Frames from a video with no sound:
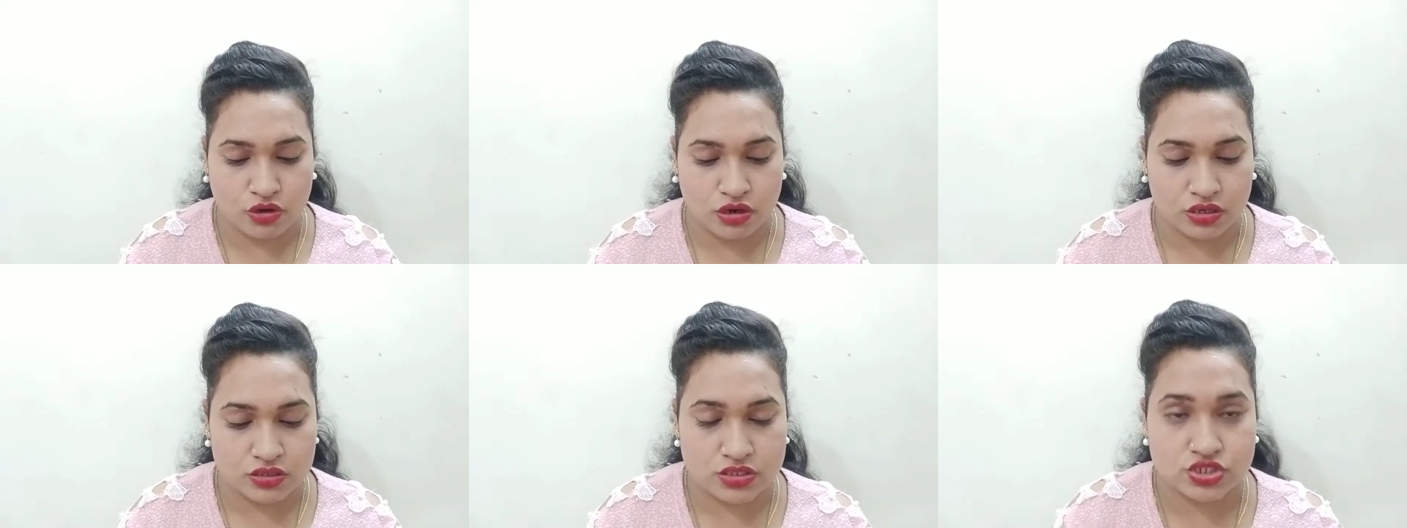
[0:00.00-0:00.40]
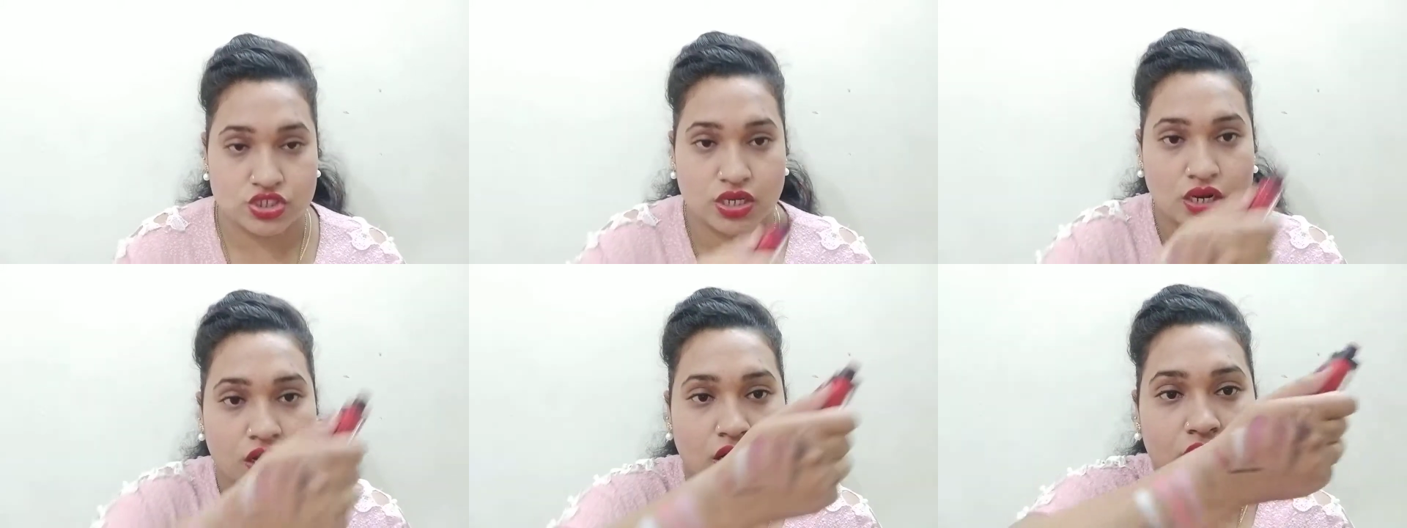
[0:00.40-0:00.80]
बहुत
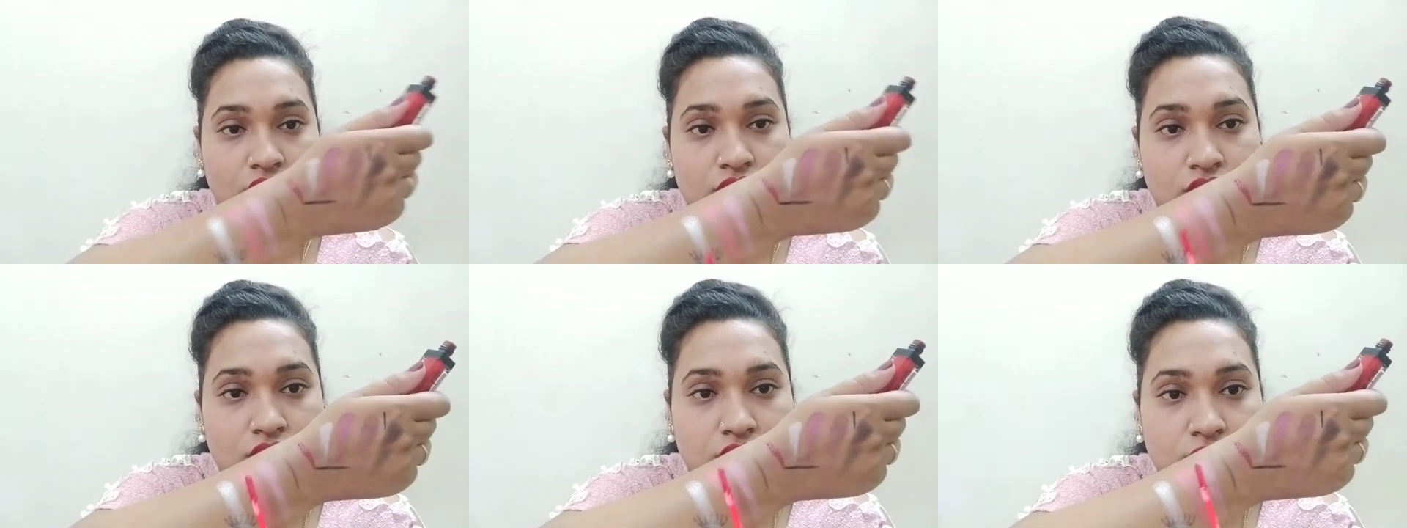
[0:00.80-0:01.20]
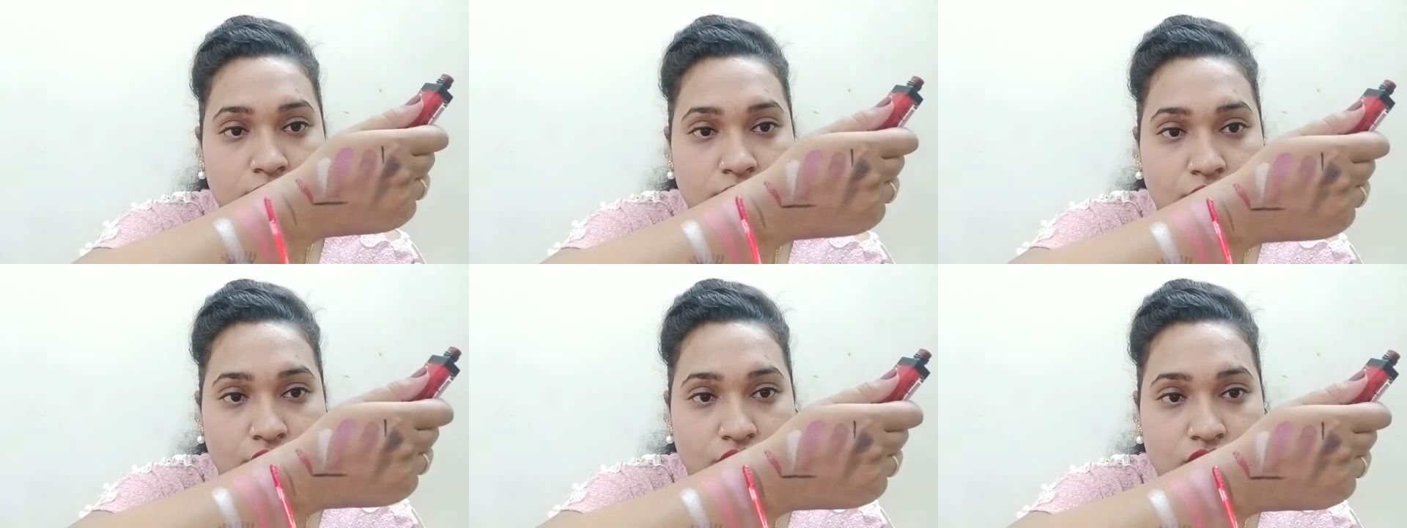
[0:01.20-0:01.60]
अच्छा लगा
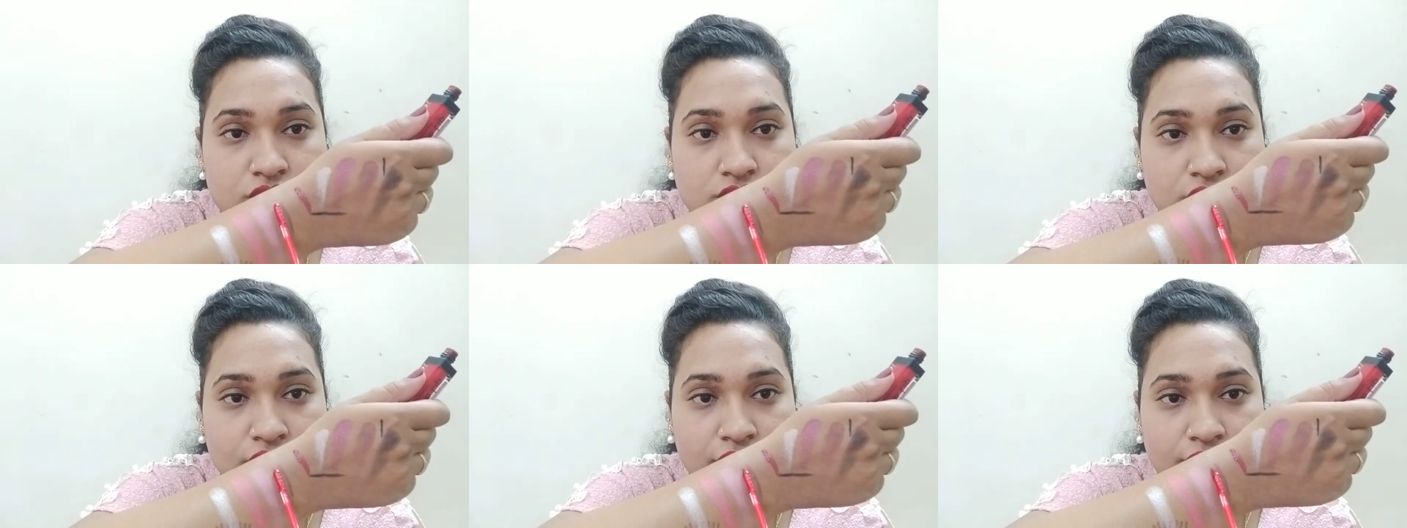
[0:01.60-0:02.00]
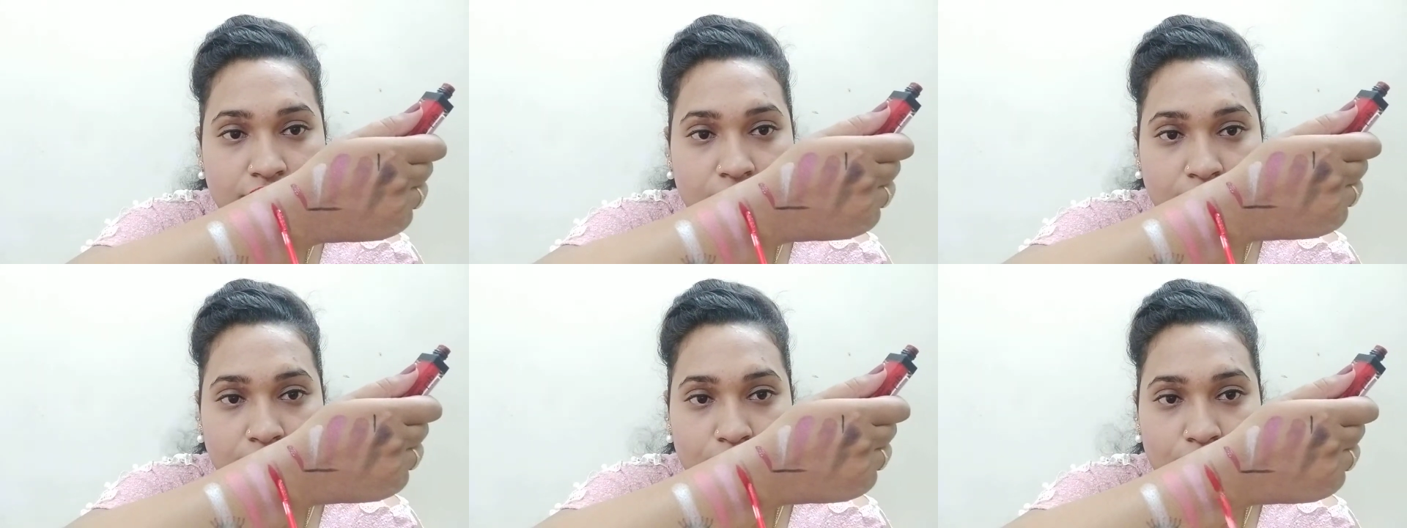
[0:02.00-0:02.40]
बिकॉज की टमेटो
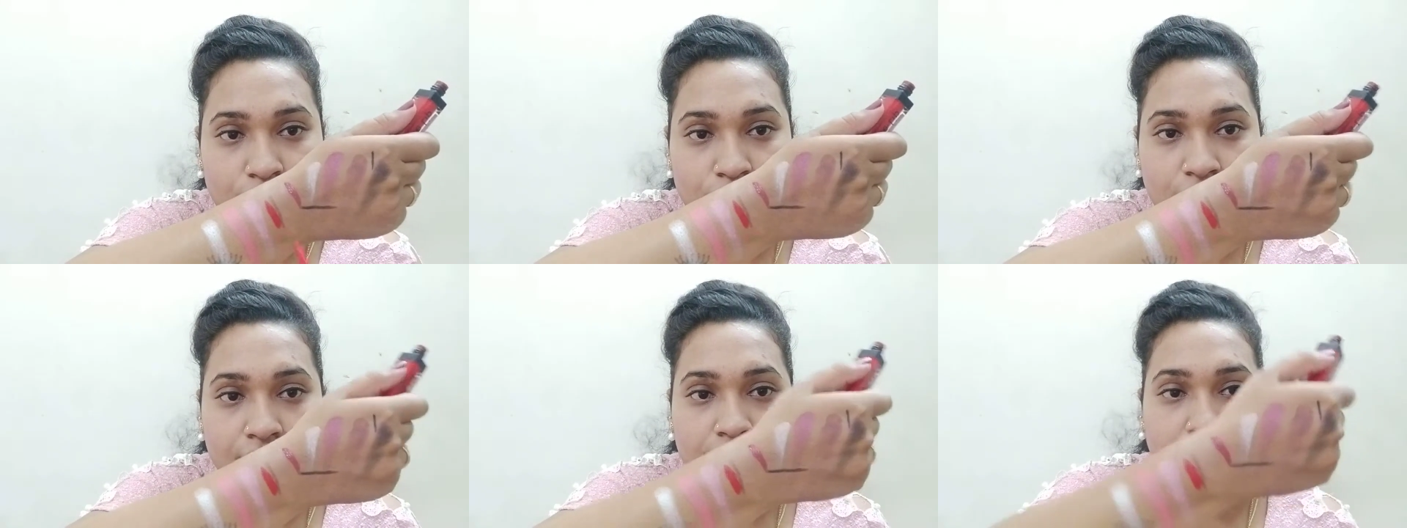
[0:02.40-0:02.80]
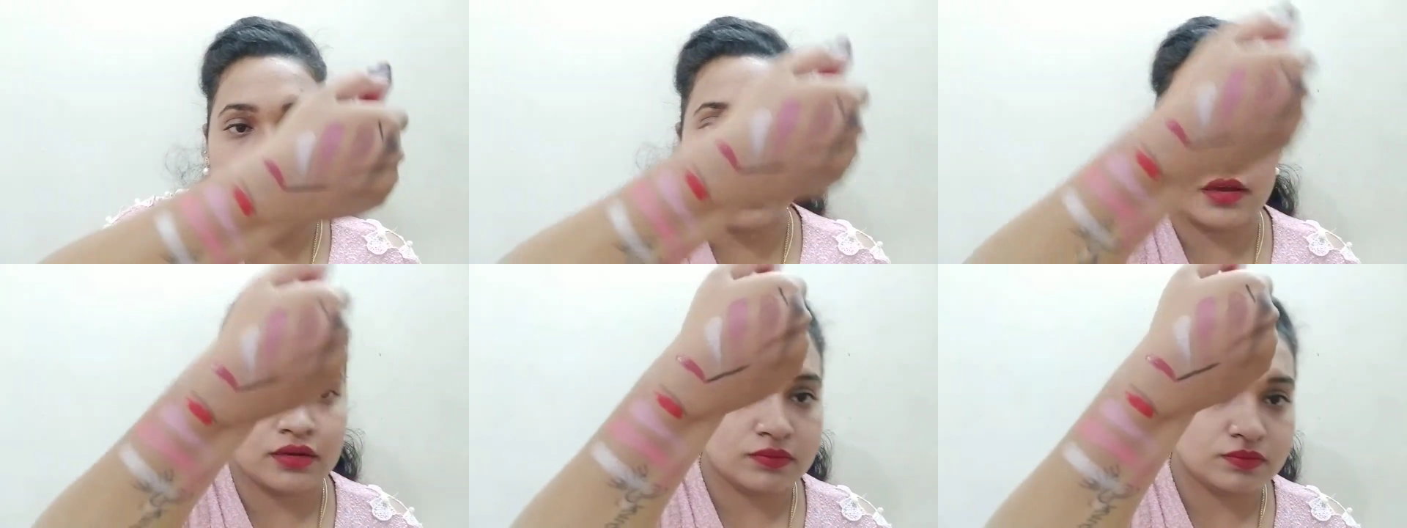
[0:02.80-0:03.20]
टमाटो रेड है